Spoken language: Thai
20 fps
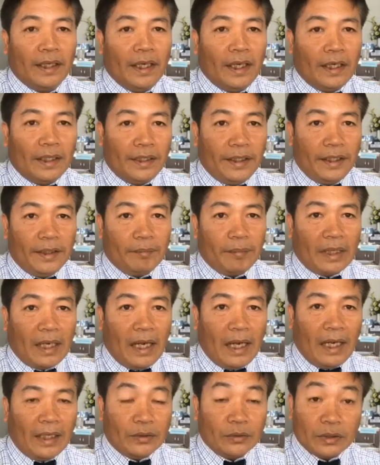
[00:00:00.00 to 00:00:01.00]
อดีตประ
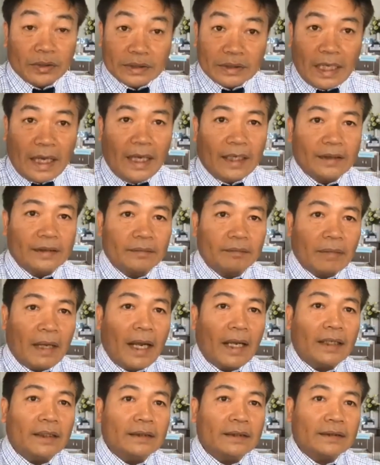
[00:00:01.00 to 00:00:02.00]
ธานยุทธศาสตร์พร
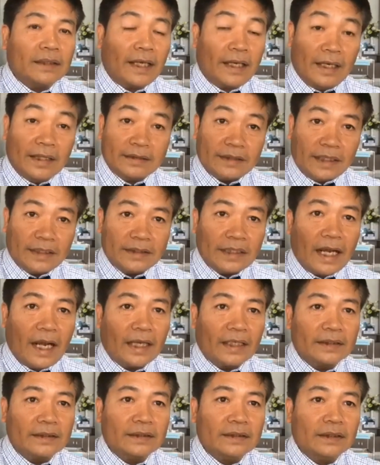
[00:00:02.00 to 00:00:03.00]
รคไทยรักษาชา
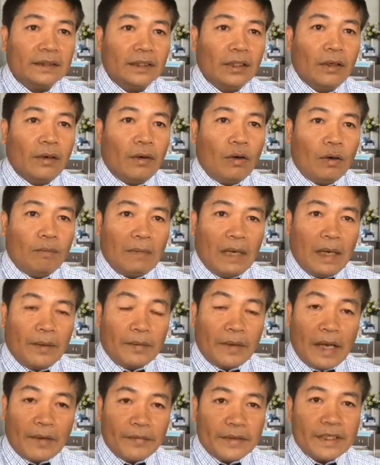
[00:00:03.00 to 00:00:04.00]
ติออกมา
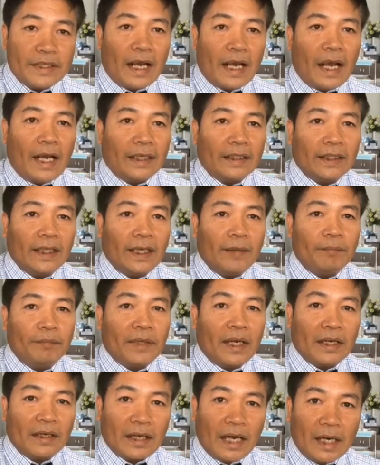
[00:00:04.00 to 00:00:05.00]
วิพากษ์วิจารณ์นะครับ
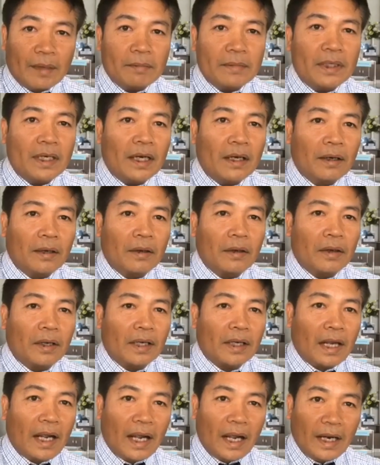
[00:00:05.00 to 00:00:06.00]
นักการเมือง
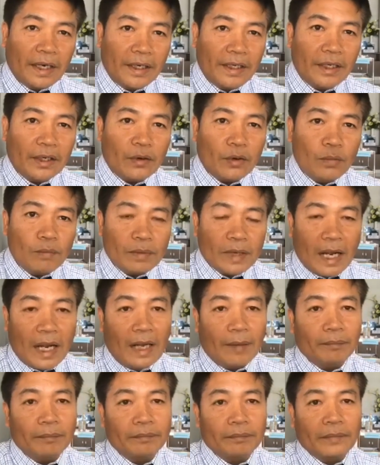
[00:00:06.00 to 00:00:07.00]
กล้าที่จะก้มกรา
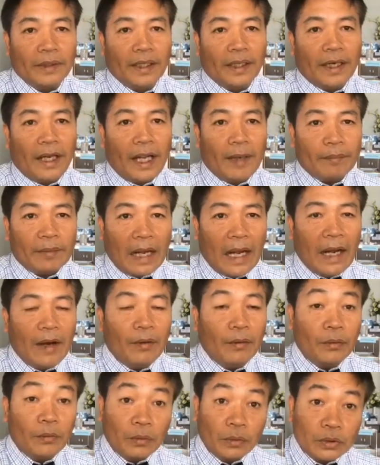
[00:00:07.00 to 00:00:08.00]
บแทบเท้า
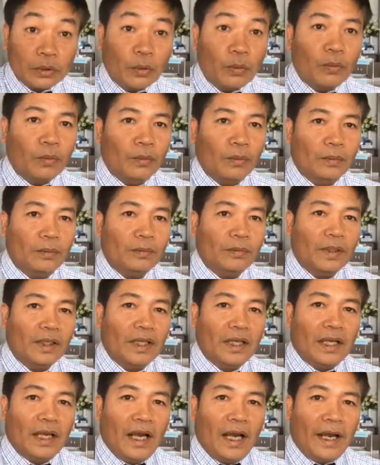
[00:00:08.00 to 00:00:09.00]
ลุงตู่
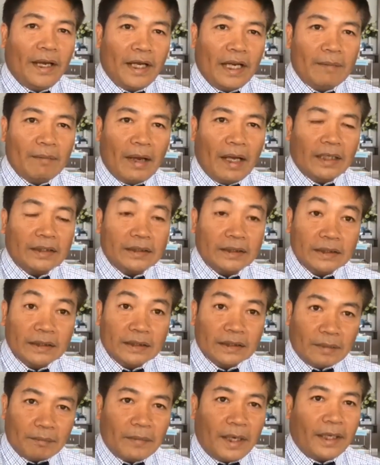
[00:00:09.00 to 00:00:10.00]
ให้ได้มาซึ่ง
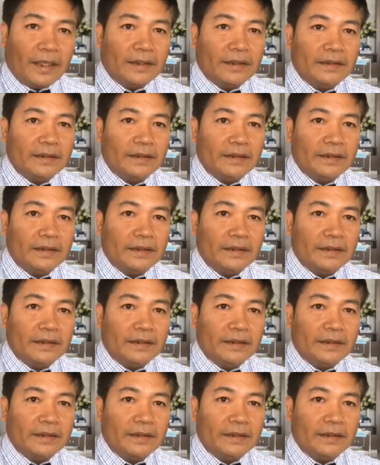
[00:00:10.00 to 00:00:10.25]
ตำแหน่ง